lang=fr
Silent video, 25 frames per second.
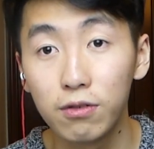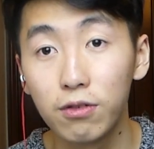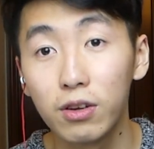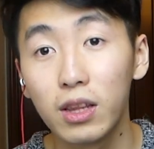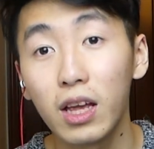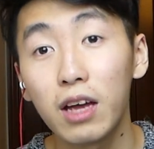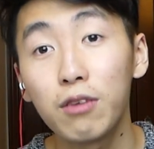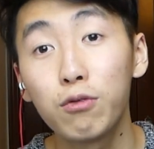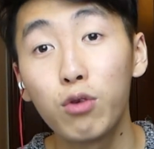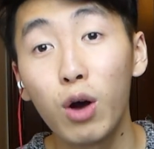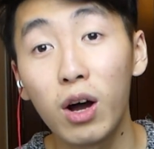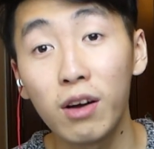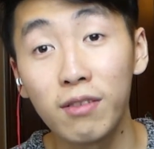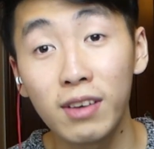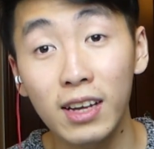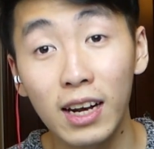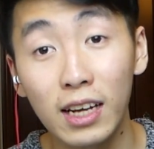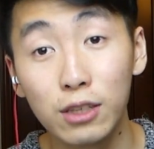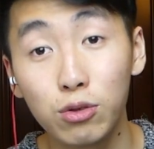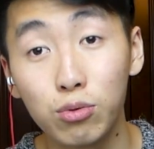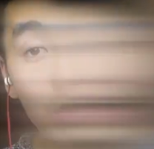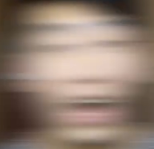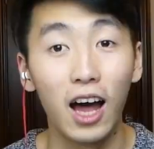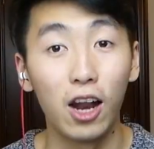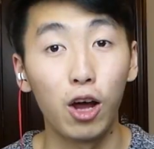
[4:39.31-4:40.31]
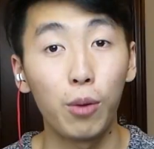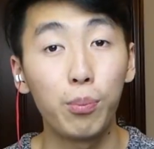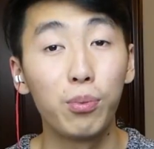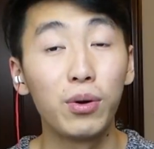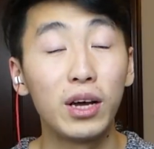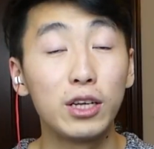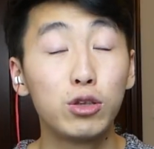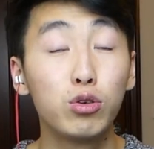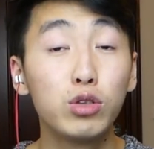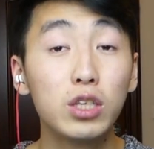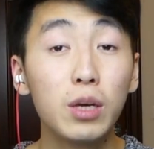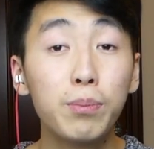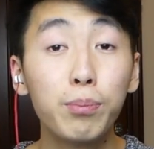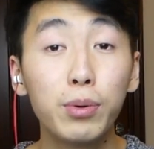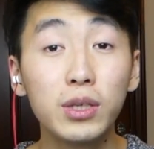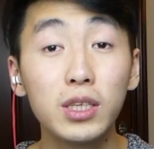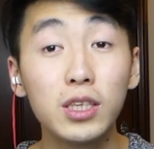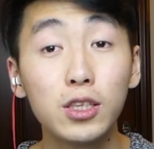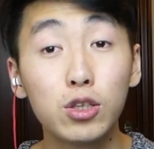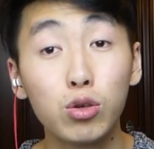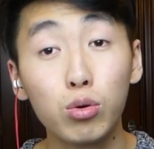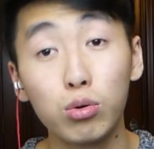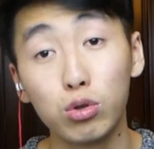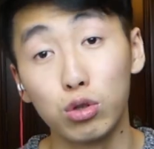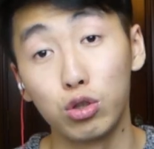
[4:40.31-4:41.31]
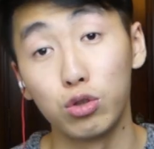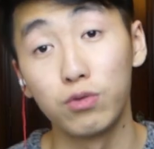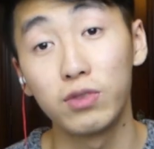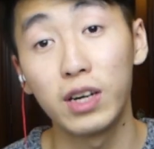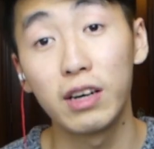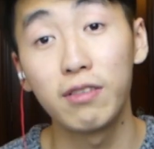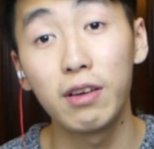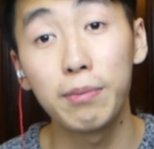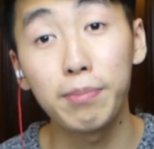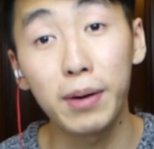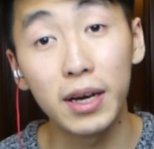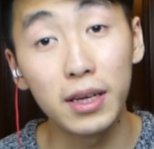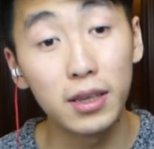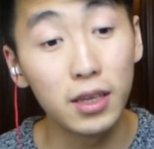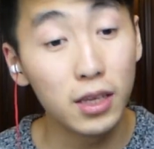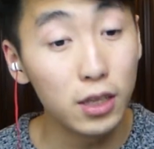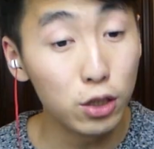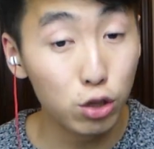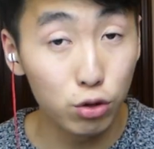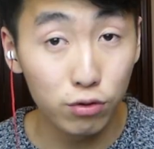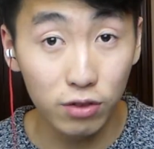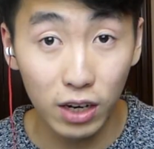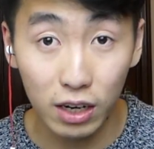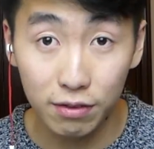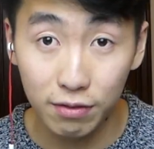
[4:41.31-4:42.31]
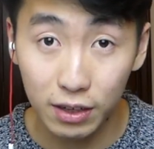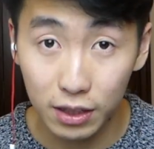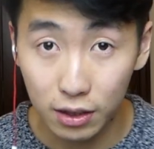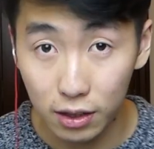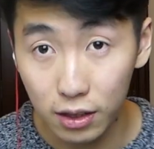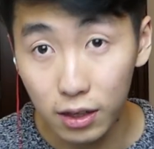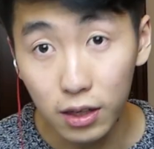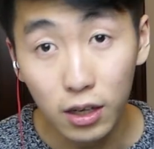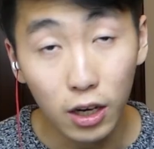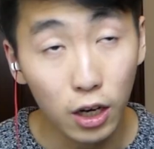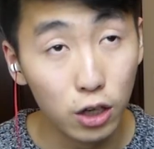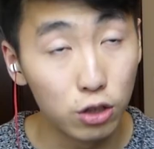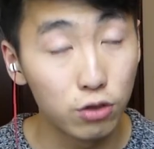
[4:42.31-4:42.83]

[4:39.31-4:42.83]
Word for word: Faudrait voir avec la suite. Alors pour la deuxième position, je vous l'avais prédit, je vous l'avais dit,